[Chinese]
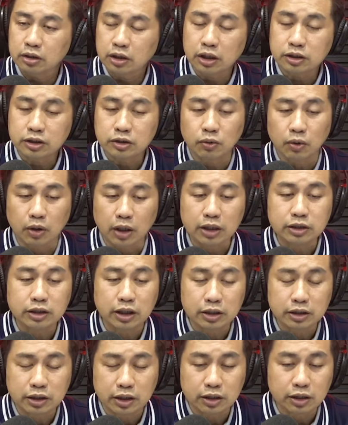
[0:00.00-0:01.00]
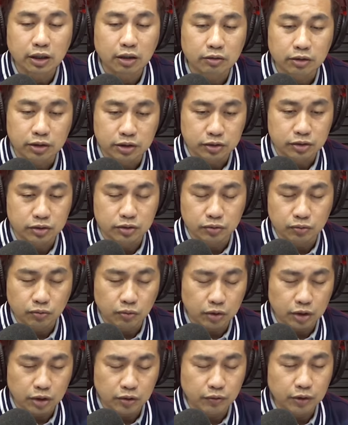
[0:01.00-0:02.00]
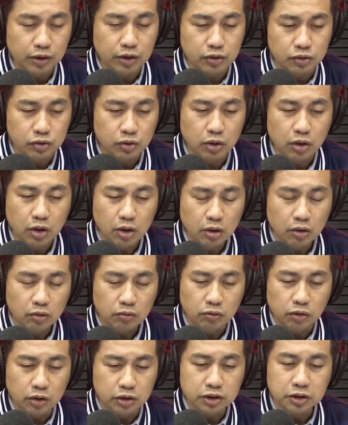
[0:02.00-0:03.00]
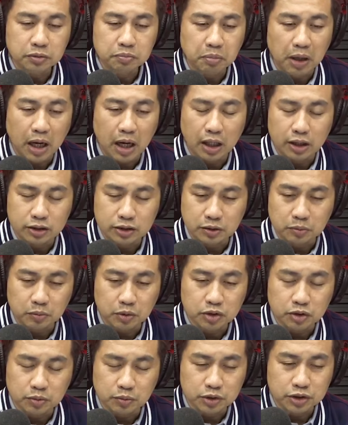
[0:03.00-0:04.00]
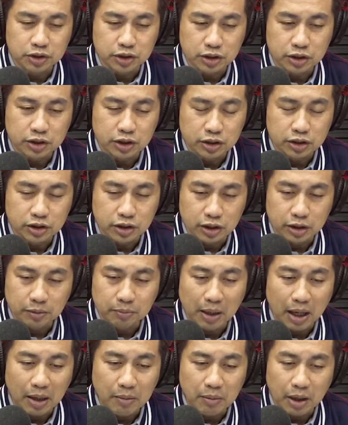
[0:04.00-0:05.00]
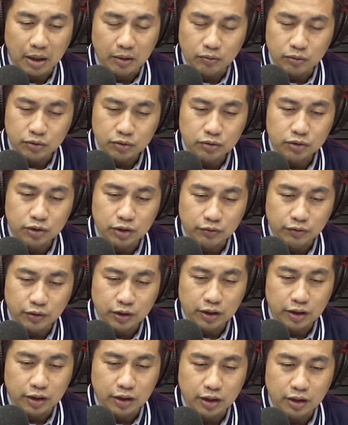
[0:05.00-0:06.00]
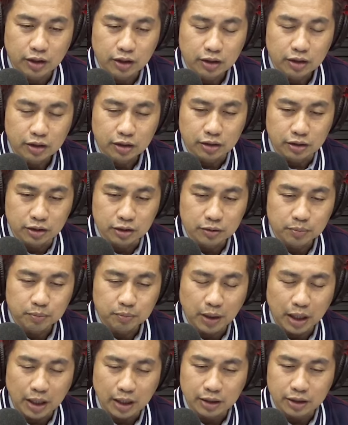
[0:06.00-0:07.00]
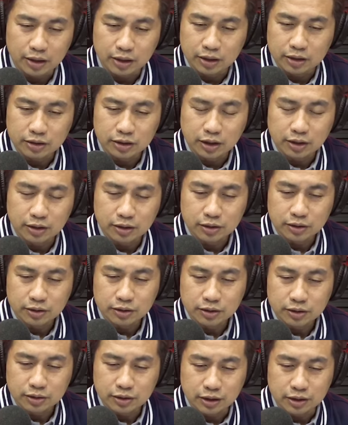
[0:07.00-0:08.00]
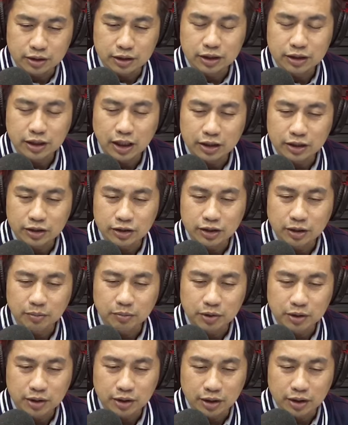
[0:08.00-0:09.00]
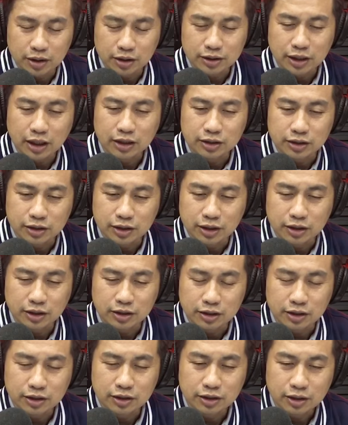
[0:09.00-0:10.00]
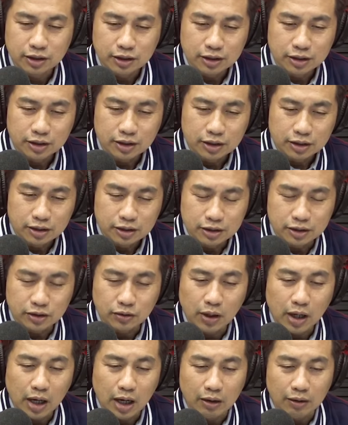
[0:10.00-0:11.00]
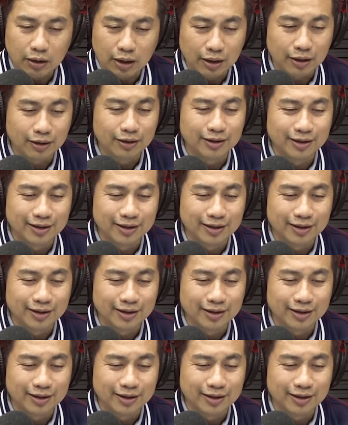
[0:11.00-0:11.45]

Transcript: 但是我刚才听到你，我以为你说我已经把什么什么行程写得满满，我就以为你可能把你的生，你接下来的生命的二三十年已经计划好了。